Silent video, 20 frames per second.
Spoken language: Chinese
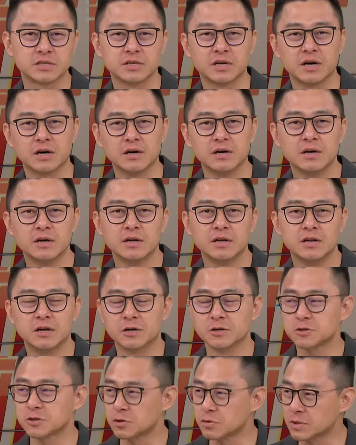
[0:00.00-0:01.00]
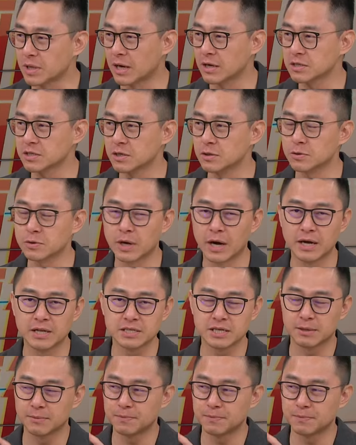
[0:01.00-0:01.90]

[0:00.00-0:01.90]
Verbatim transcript: 没错。然后主导者，如果按